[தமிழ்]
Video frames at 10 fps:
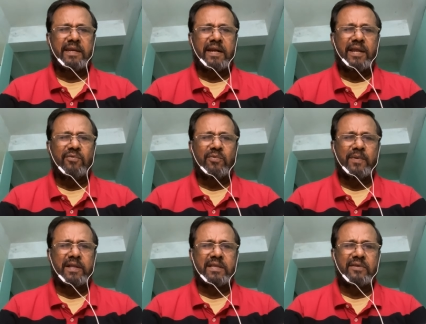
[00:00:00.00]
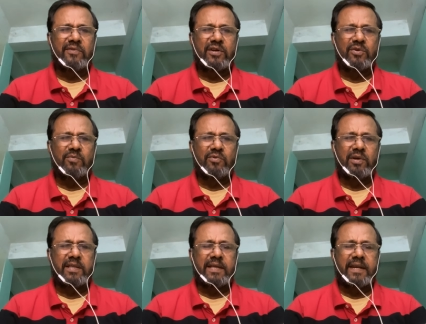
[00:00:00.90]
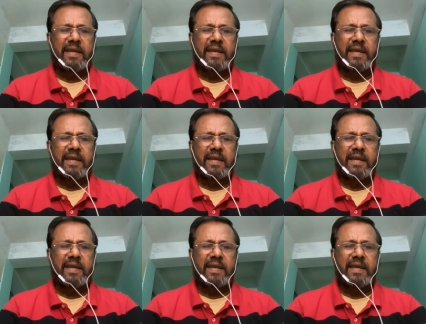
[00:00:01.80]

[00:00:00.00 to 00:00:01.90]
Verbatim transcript: நினைவுபடுத்த வேண்டுமோ அதை